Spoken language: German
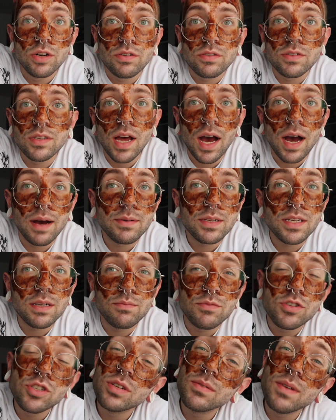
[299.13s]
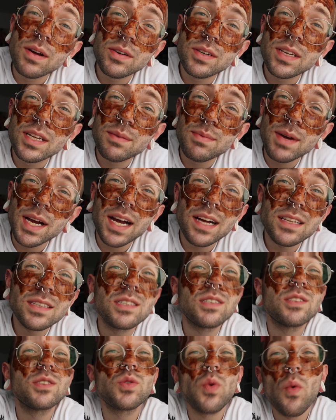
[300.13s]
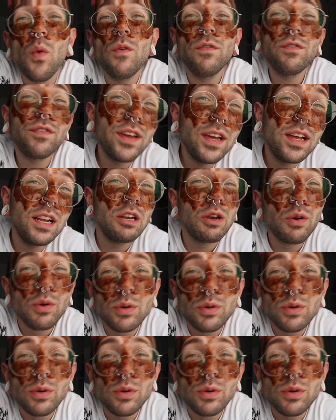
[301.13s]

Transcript: Und da habe ich dann bestimmt auch nicht mehr ganz so viel